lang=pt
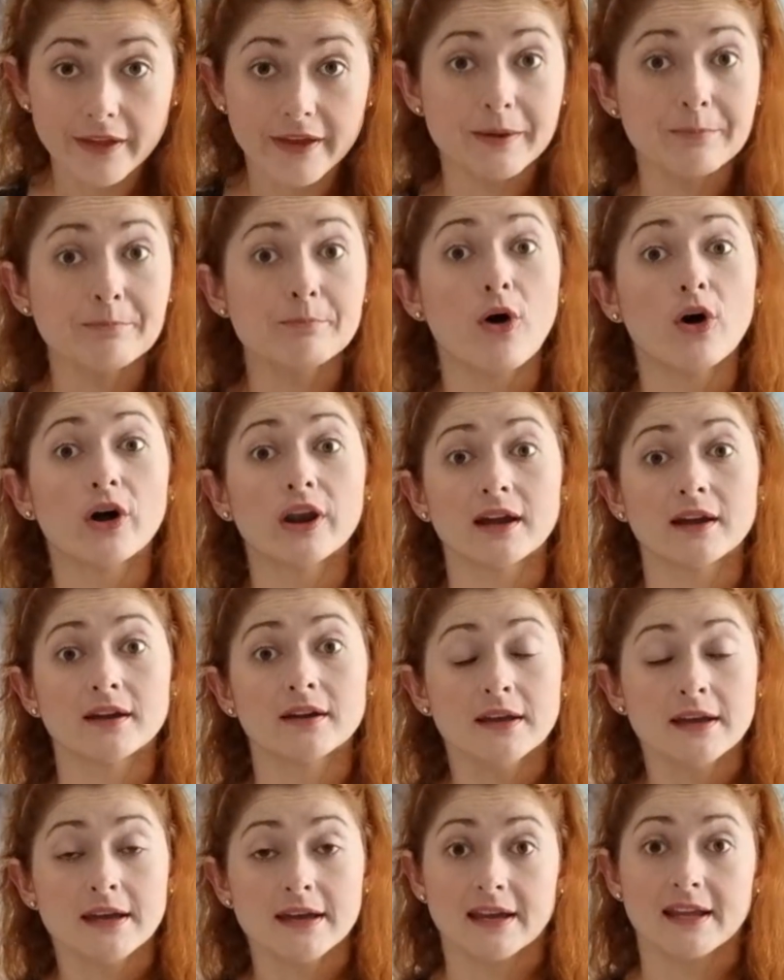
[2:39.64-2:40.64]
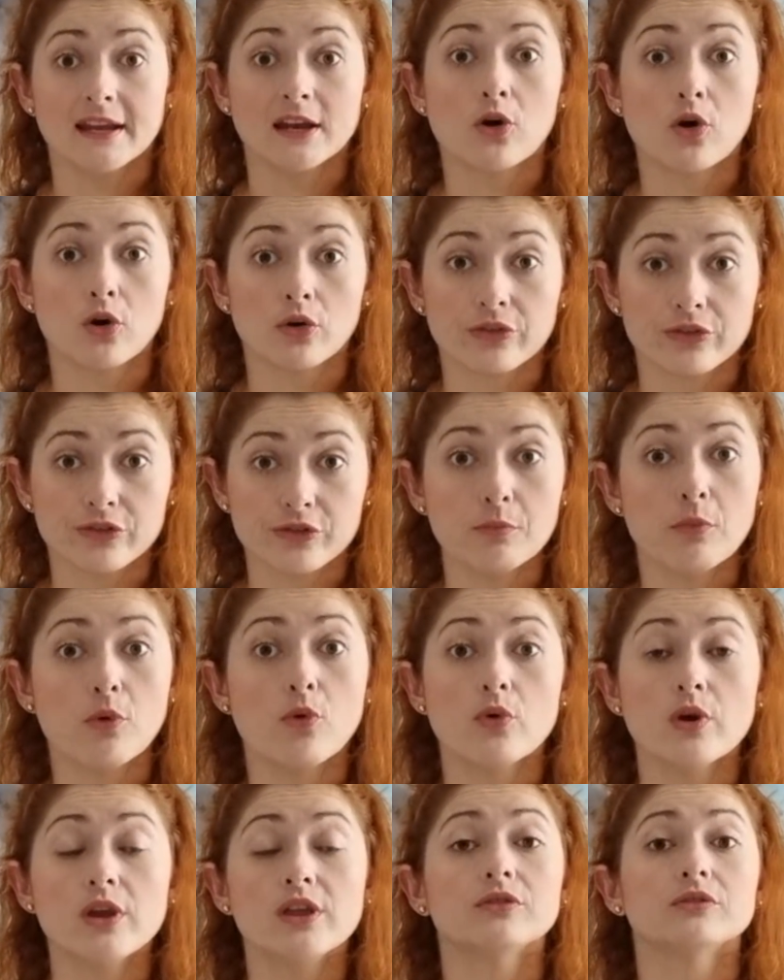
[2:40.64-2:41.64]
Embora ele goste
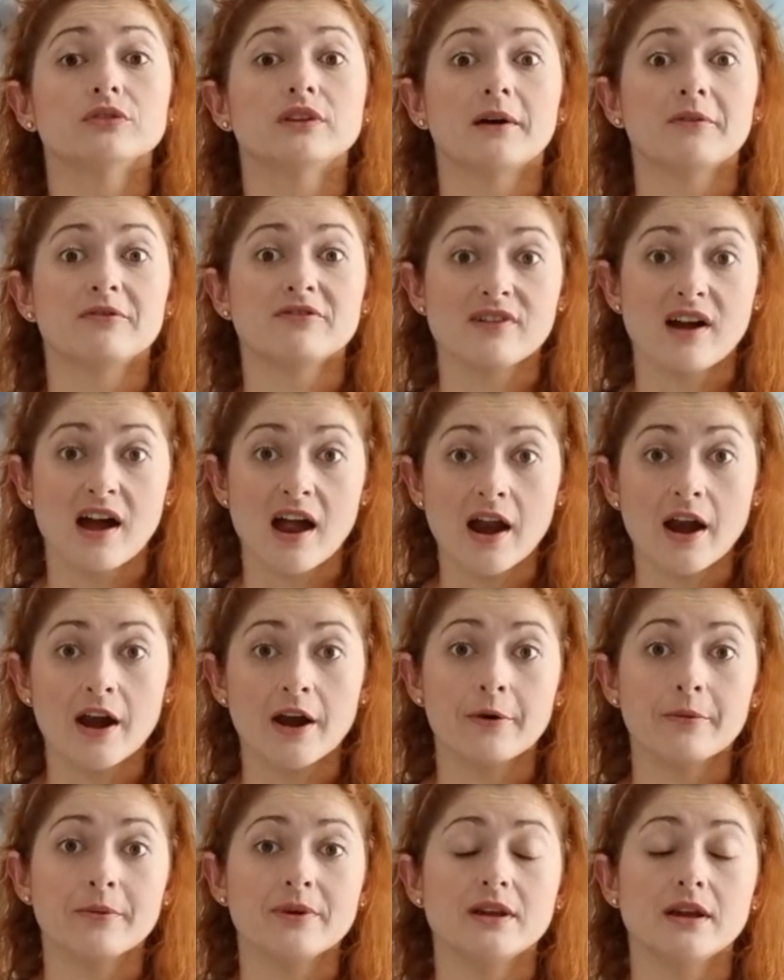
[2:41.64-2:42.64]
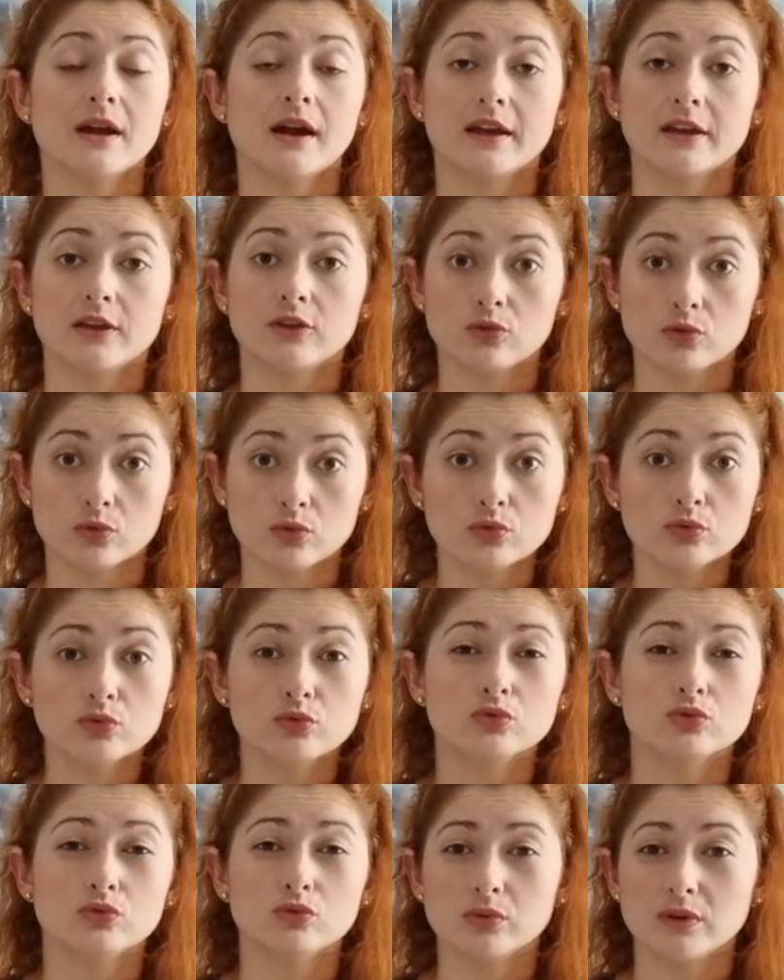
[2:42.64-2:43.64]
muito da Varia e
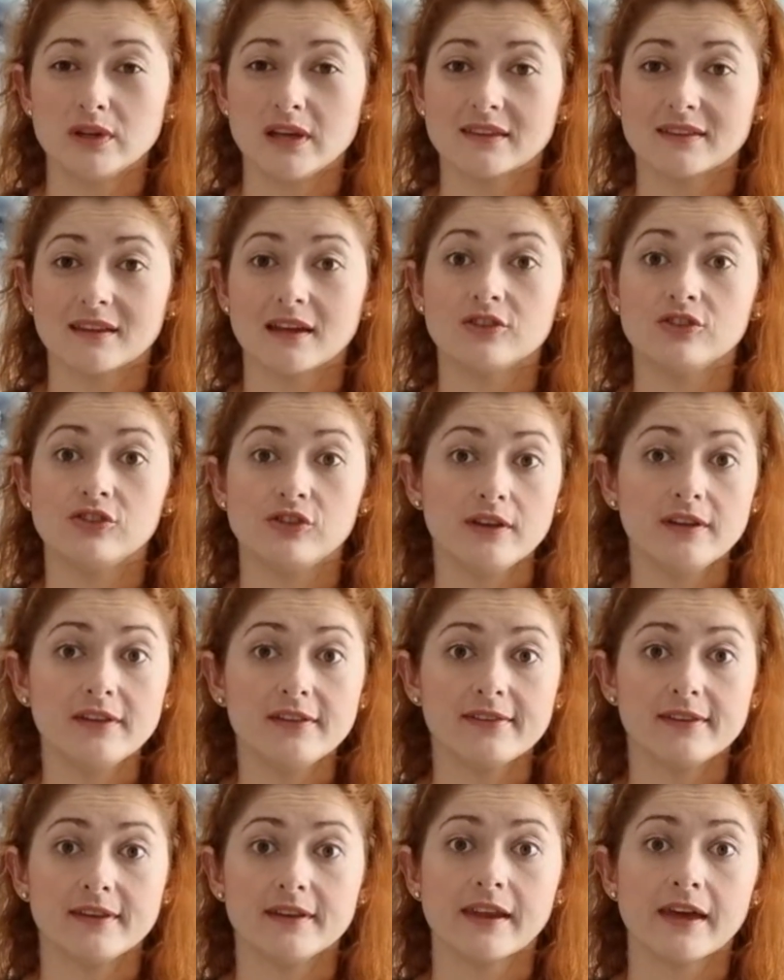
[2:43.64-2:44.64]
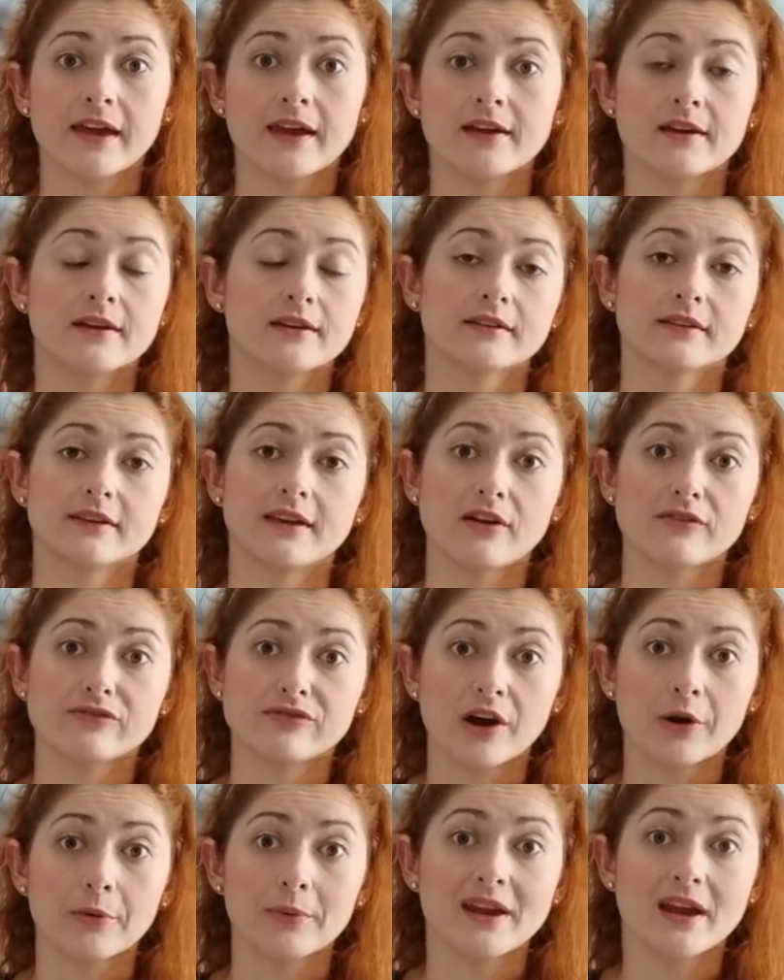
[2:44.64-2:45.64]
tudo, e até disse, né, que a
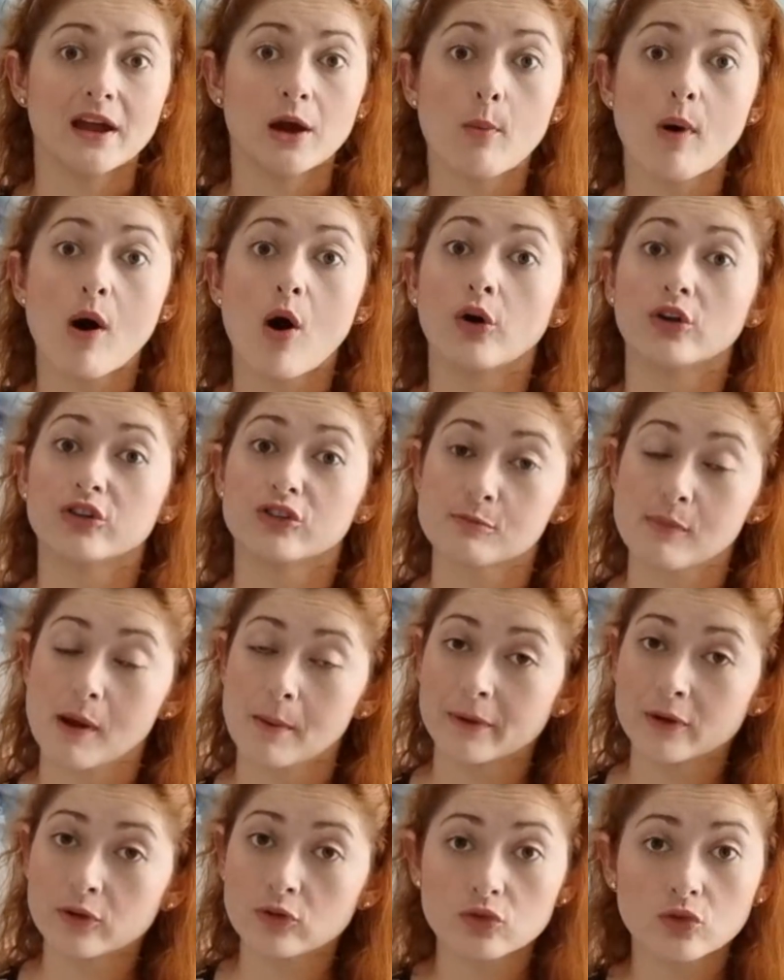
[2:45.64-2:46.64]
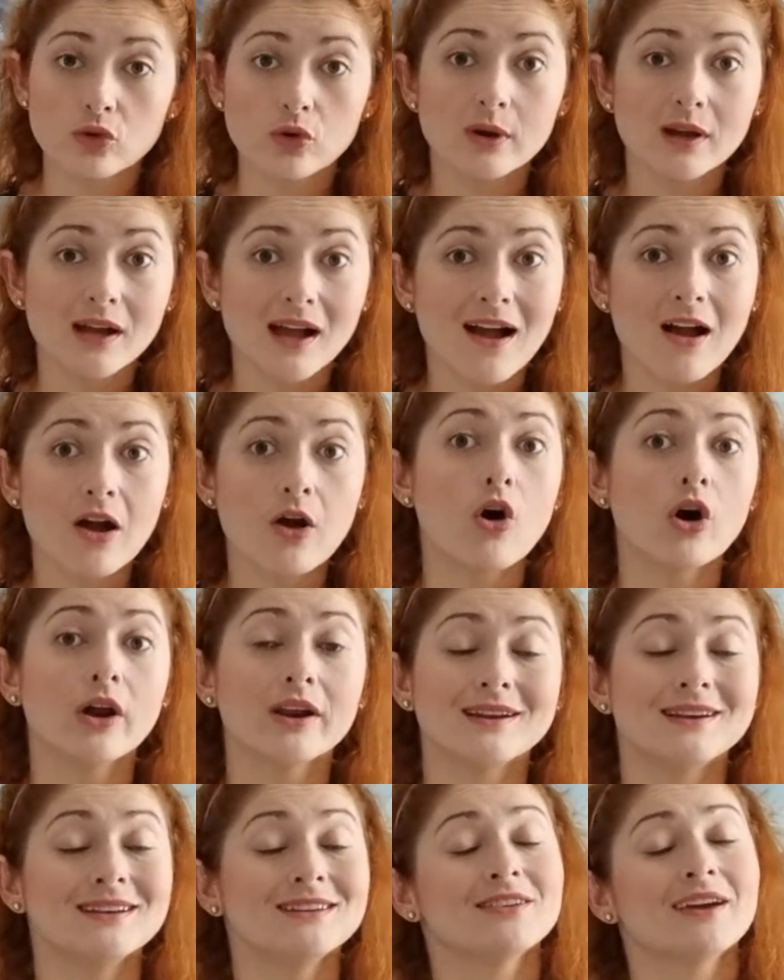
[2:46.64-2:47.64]
Varia é uma ótima pessoa,
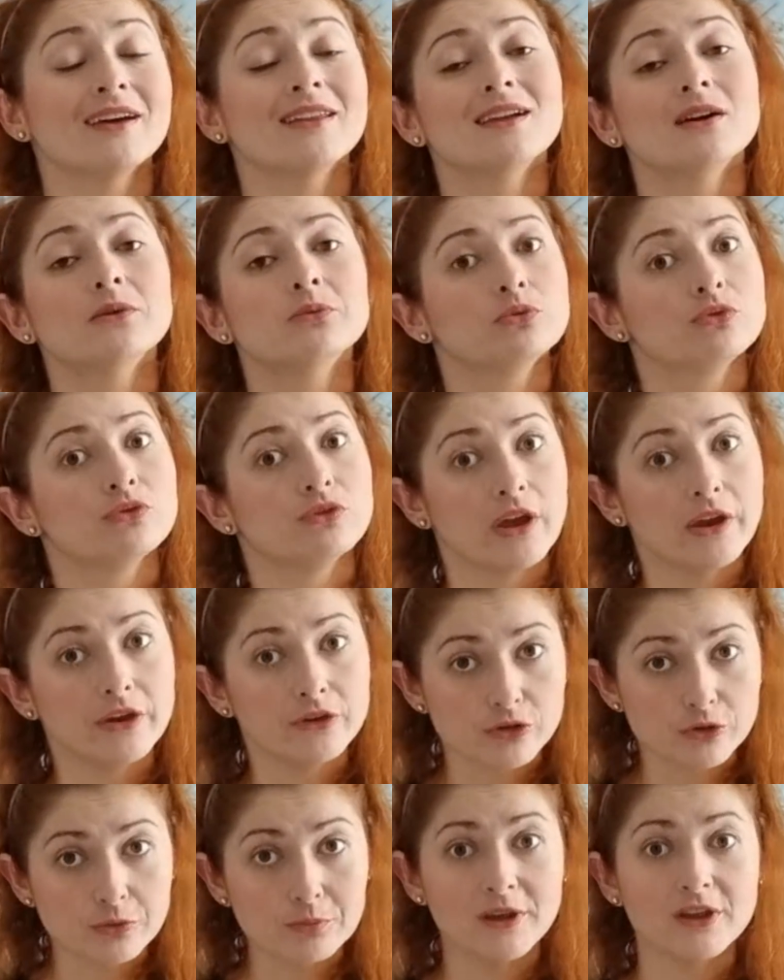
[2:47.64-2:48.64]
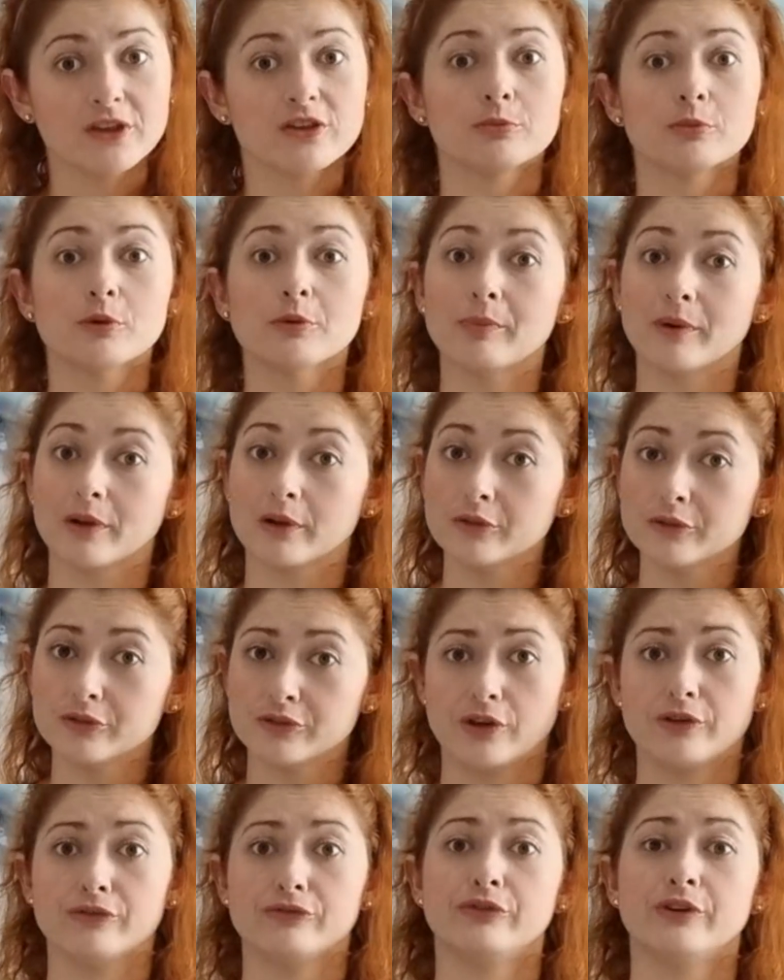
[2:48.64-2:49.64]
agora ele já não sente o mesmo pelo
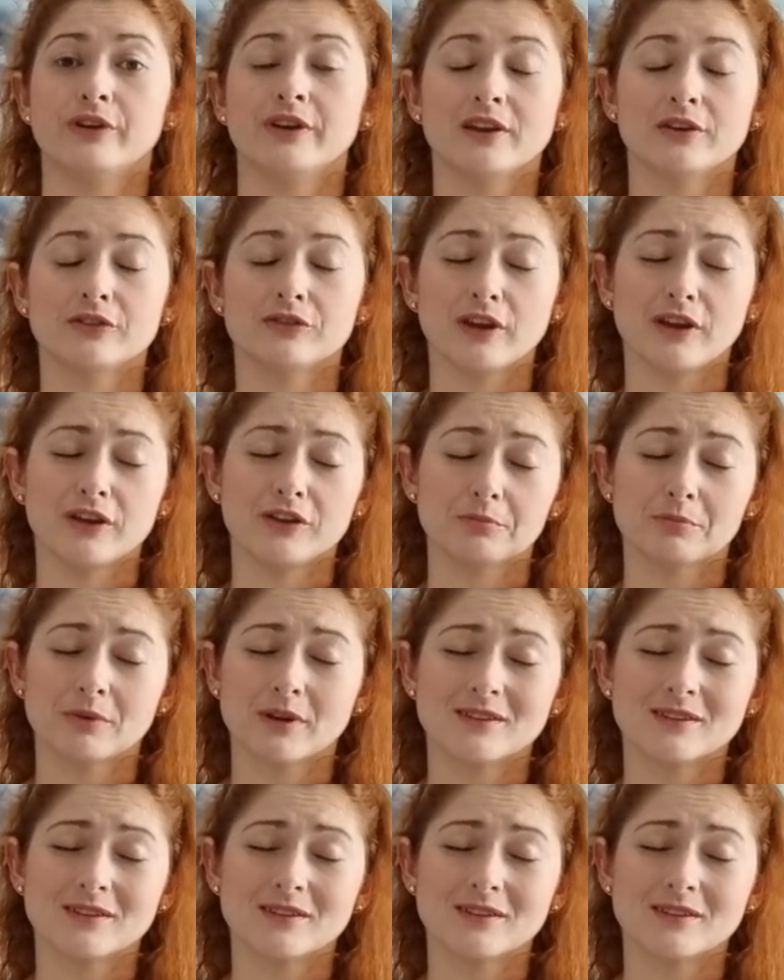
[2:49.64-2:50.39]
Jeffrey, né, gente?